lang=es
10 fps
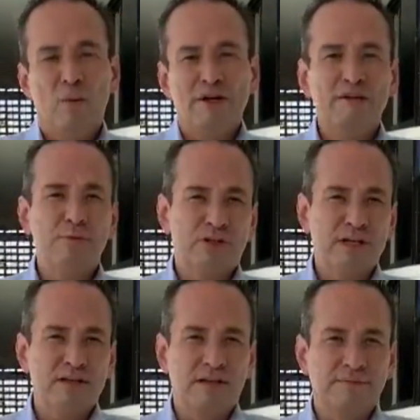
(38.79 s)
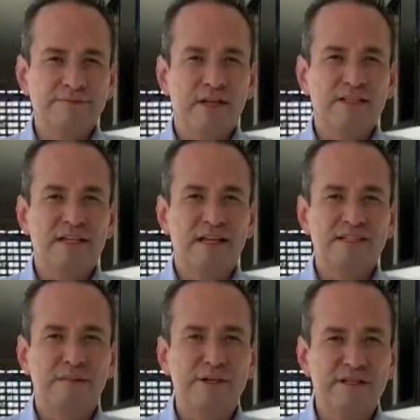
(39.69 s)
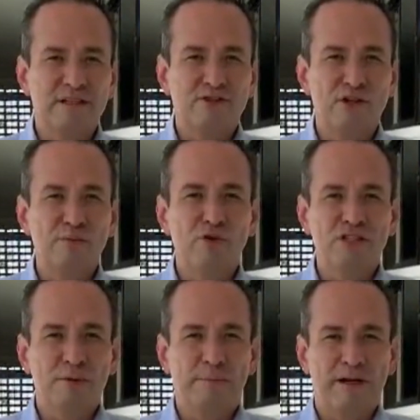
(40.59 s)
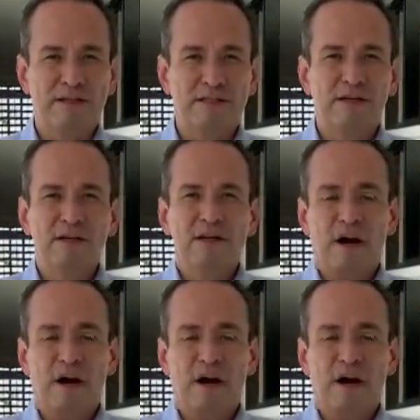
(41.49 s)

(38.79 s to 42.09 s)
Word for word: Lo más importante es que las administraciones municipales,